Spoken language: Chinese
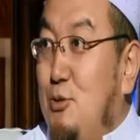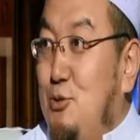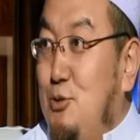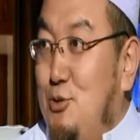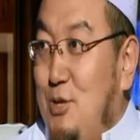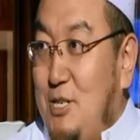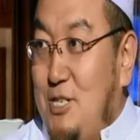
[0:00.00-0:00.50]
续
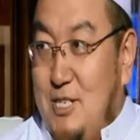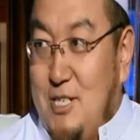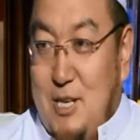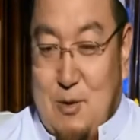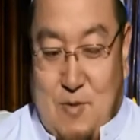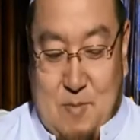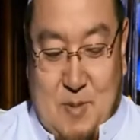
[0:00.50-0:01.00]
学习这
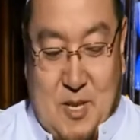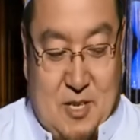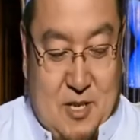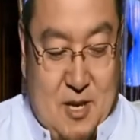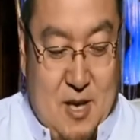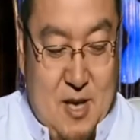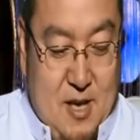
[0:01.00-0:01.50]
个方面的
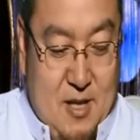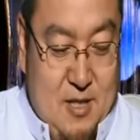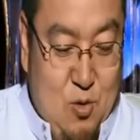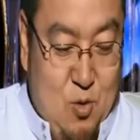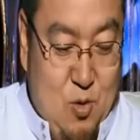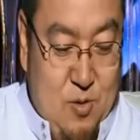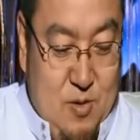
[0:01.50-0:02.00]
内
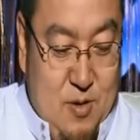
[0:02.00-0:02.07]
容。